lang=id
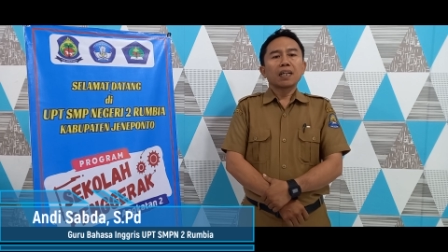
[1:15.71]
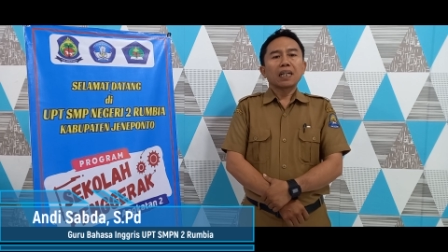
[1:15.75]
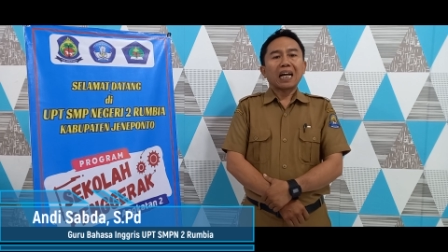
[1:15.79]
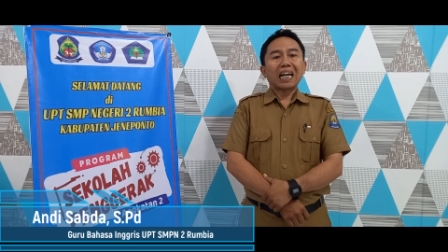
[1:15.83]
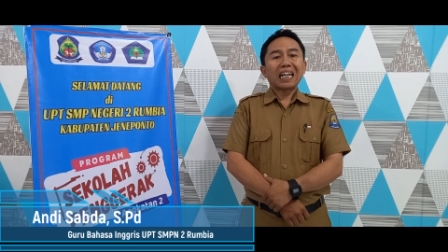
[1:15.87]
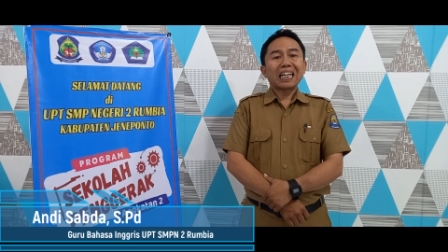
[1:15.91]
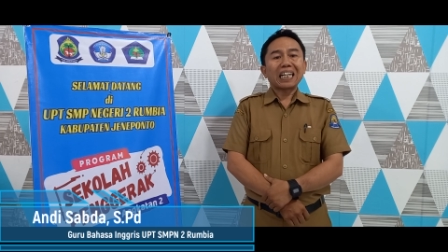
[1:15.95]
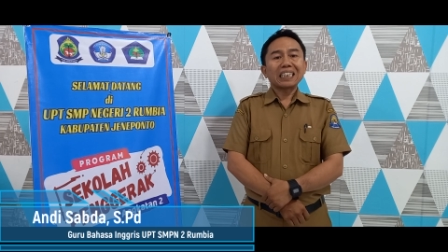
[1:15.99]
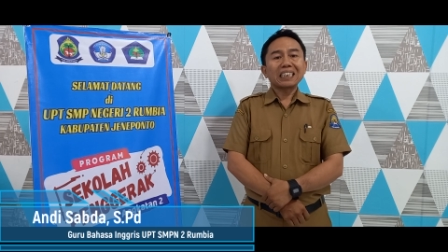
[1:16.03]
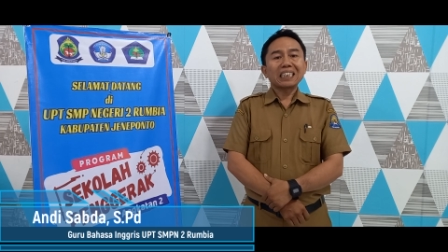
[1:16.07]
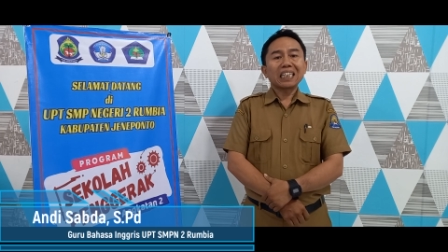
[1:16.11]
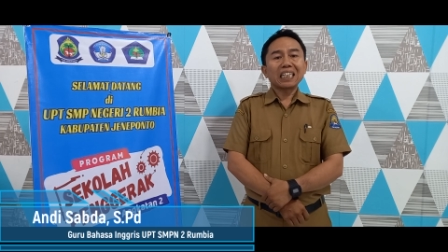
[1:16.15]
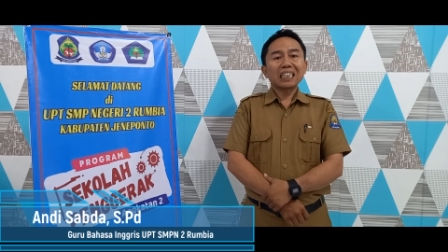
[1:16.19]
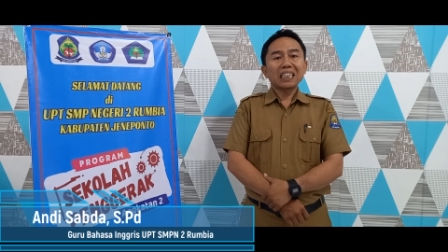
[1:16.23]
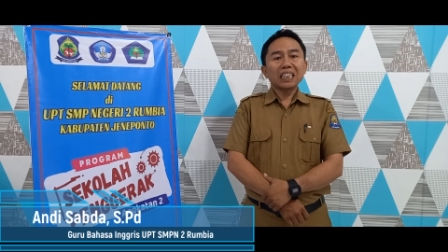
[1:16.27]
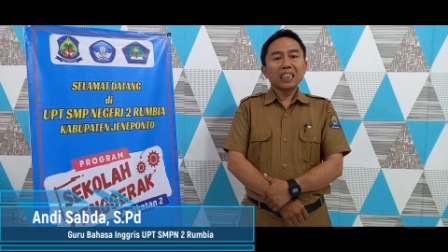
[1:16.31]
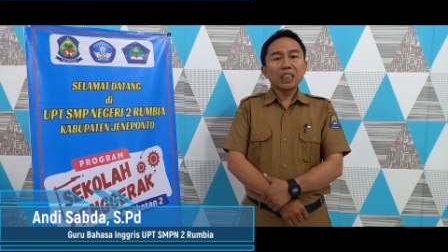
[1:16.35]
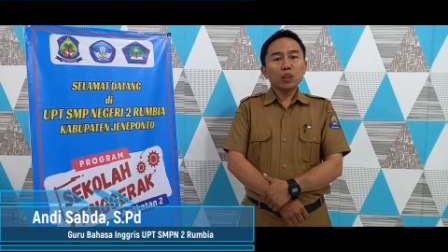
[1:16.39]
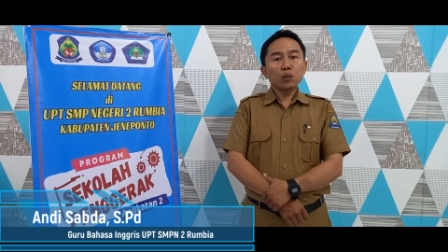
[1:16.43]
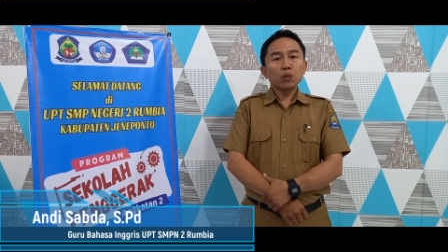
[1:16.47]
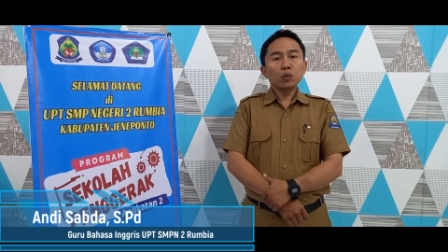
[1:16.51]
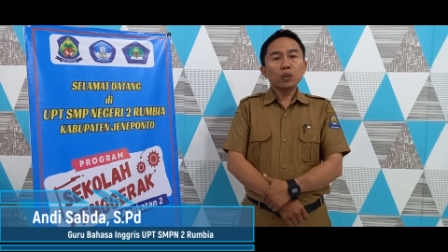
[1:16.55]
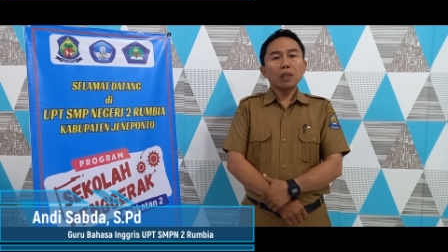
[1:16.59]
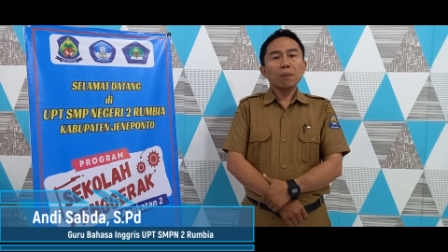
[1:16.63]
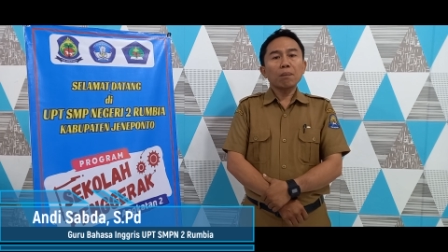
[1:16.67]
Karakter
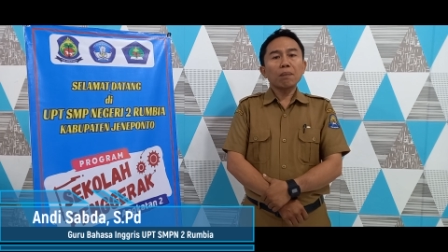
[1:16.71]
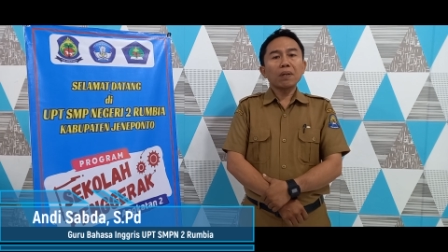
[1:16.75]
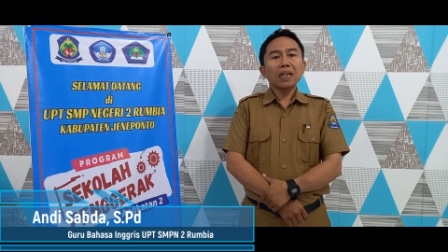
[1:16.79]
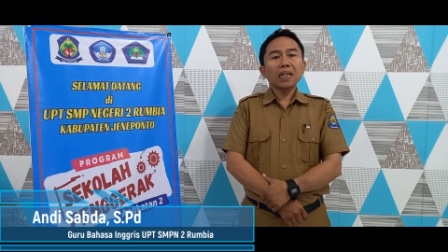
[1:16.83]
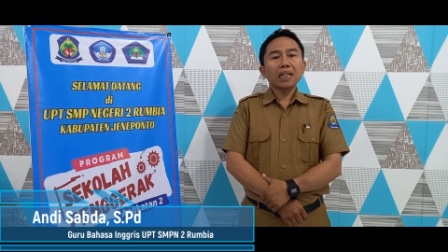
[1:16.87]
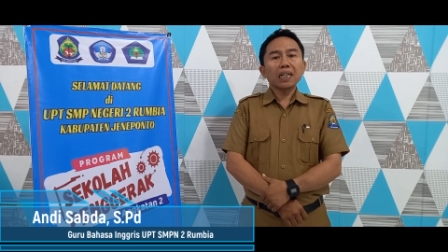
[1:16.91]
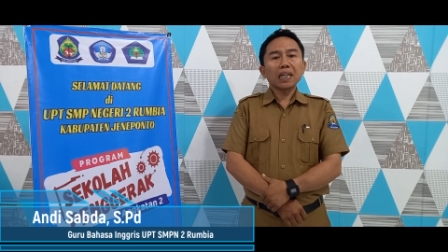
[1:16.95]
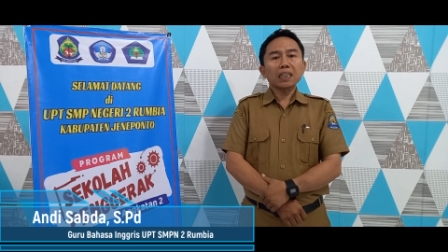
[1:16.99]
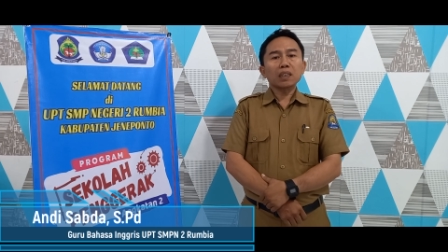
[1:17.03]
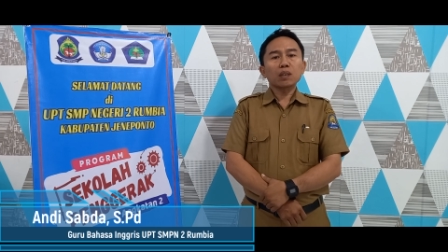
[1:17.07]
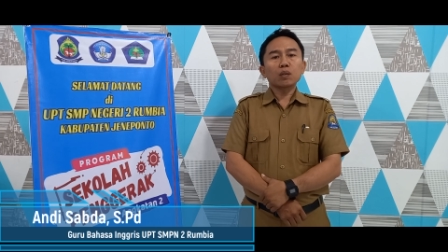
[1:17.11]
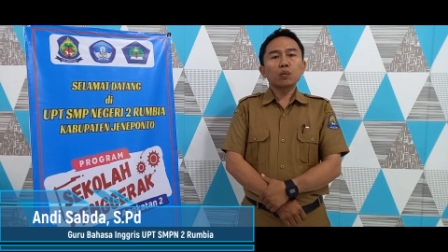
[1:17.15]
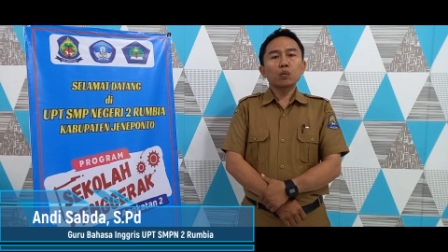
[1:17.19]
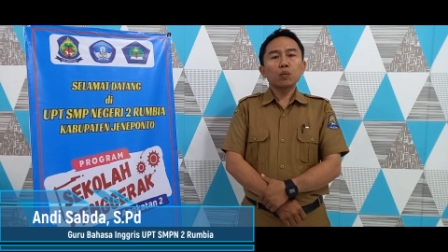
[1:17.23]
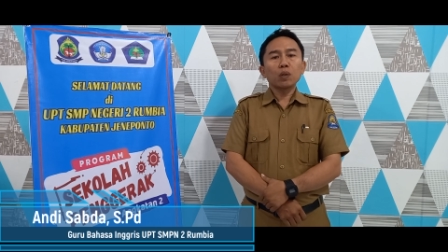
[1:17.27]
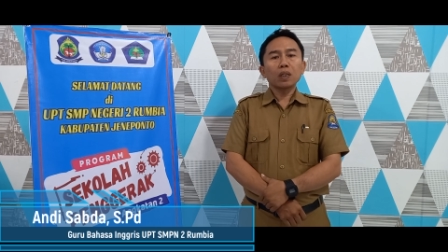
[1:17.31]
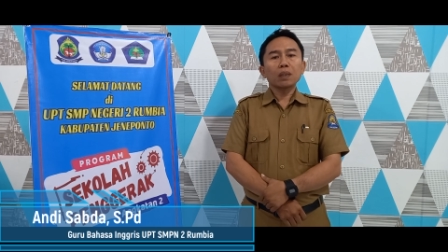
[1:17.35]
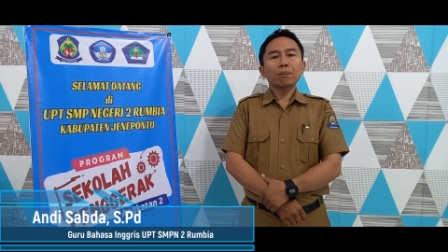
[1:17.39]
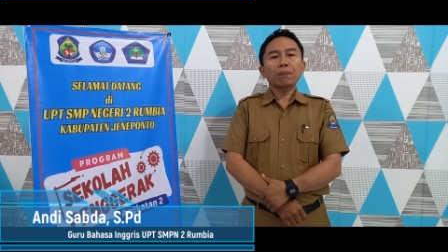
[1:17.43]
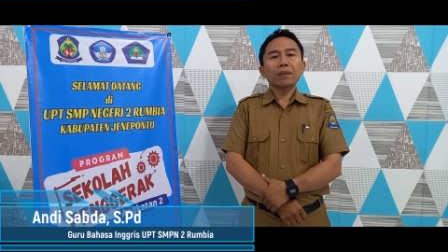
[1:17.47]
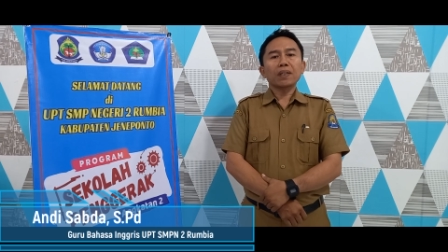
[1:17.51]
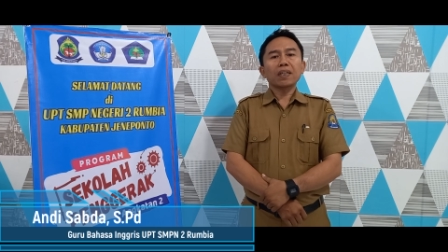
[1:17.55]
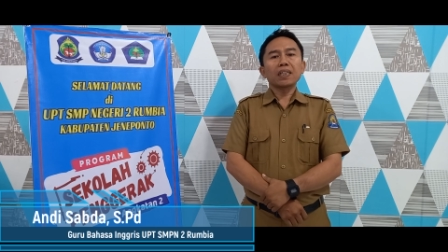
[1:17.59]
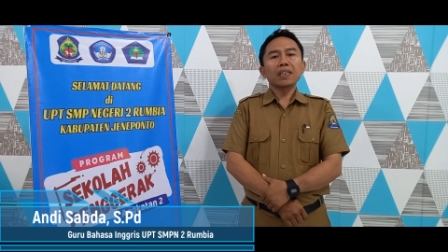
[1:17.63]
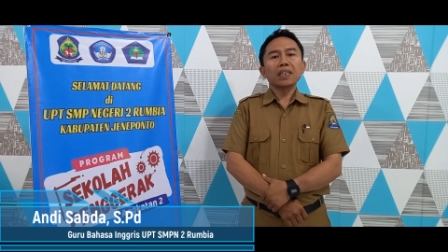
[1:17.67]
itu yang melekat
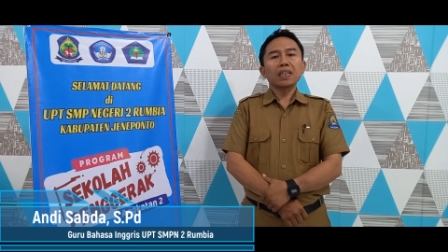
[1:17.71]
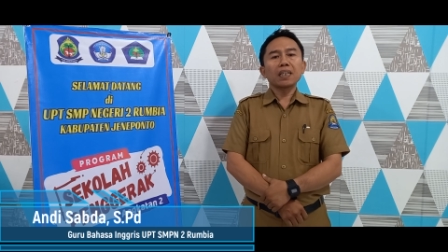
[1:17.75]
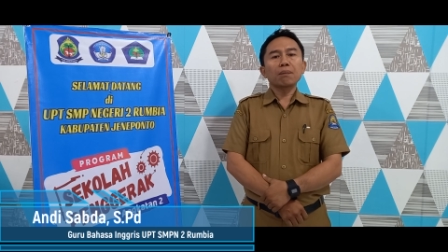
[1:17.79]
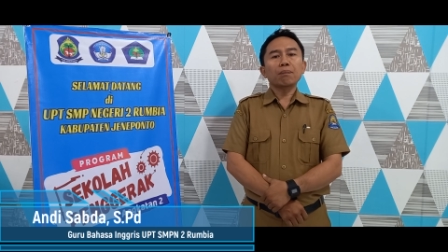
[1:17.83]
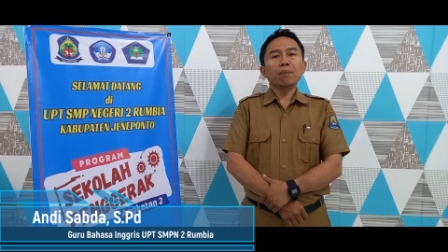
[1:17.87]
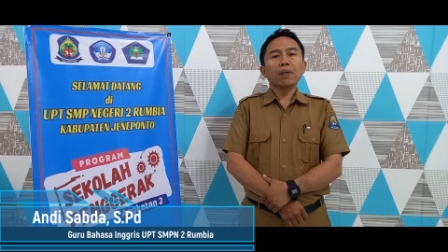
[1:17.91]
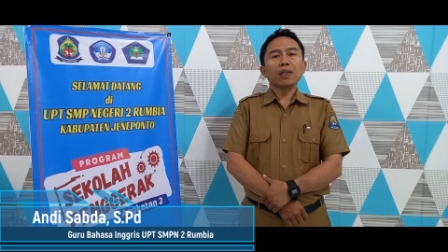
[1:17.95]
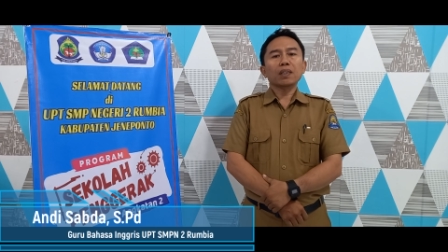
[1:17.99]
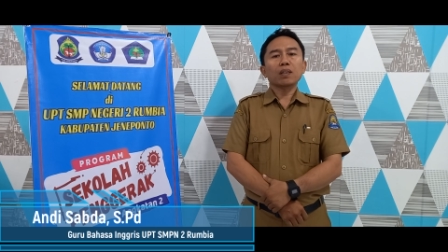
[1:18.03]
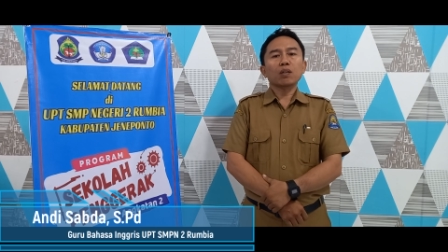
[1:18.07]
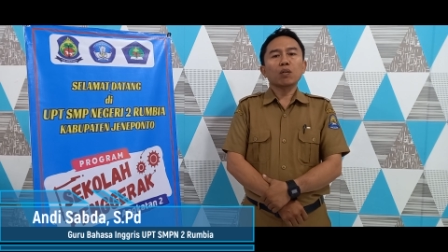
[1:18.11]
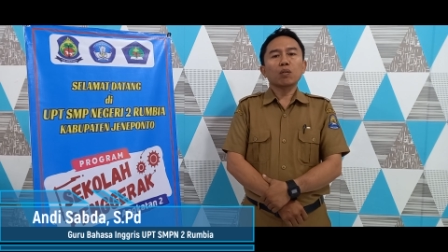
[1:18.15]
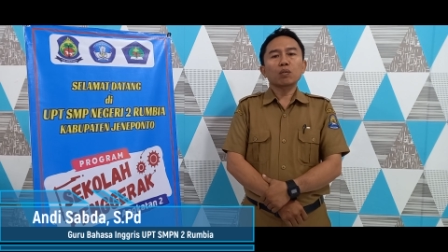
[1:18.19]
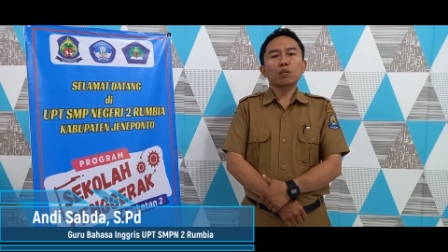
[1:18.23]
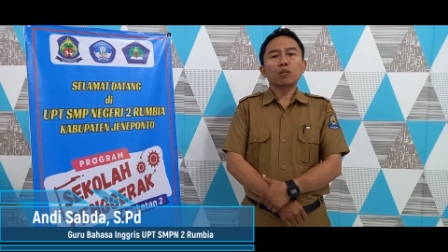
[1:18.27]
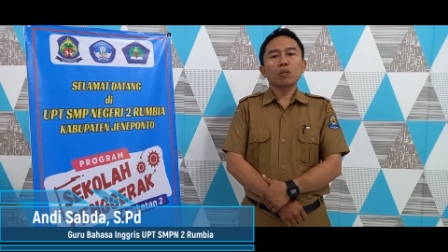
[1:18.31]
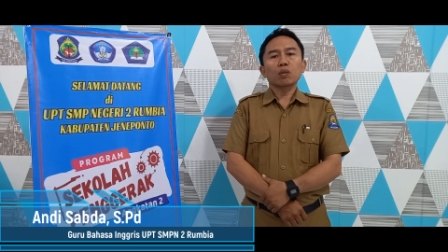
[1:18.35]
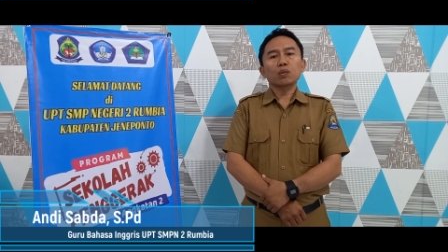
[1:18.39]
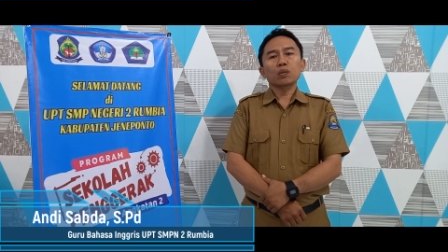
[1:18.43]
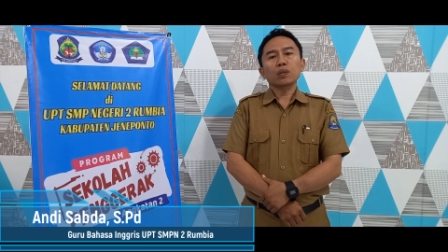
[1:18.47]
kuat pada diri Pak Dr.